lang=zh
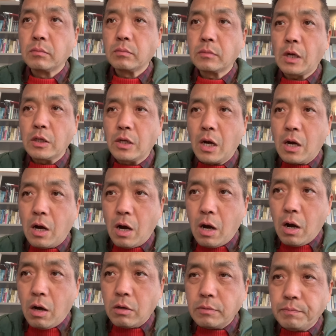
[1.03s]
大家
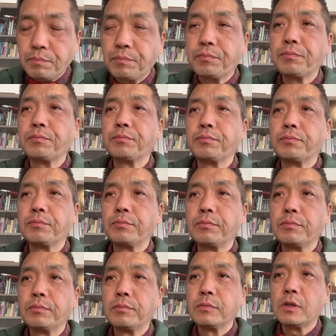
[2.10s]
好，
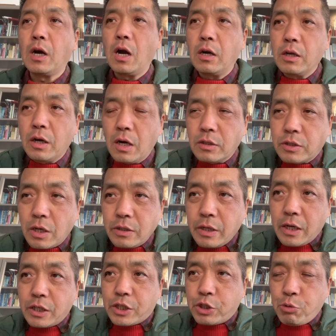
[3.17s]
二零二三
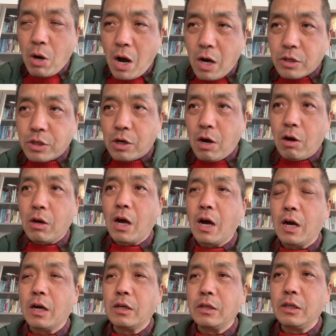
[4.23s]
年十月二十号
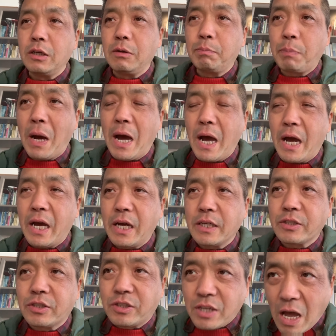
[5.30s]
了，礼拜
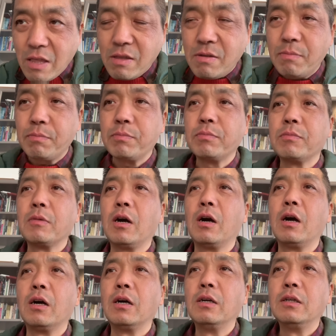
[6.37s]
三
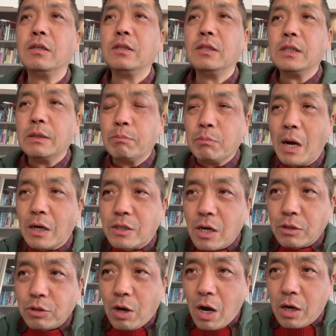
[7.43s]
啊，马
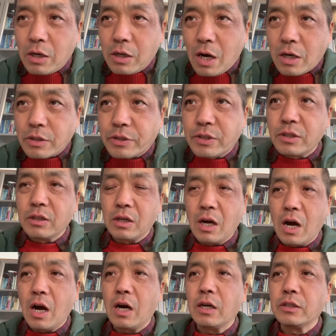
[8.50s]
上就二零二四了
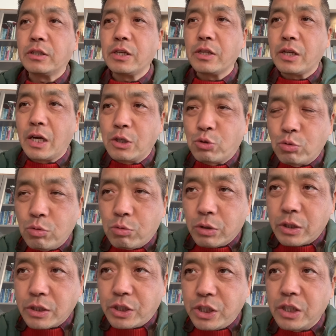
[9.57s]
啊。现在中国
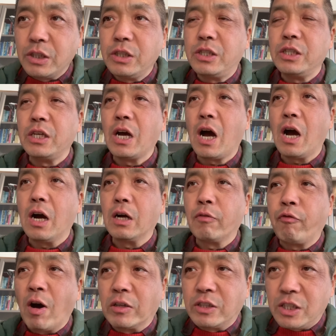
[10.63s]
的经济啊，
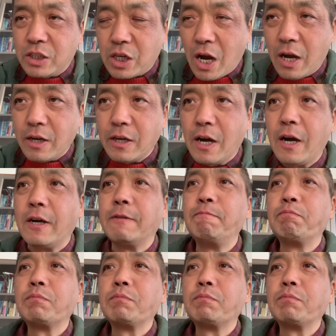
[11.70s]
房地产呀，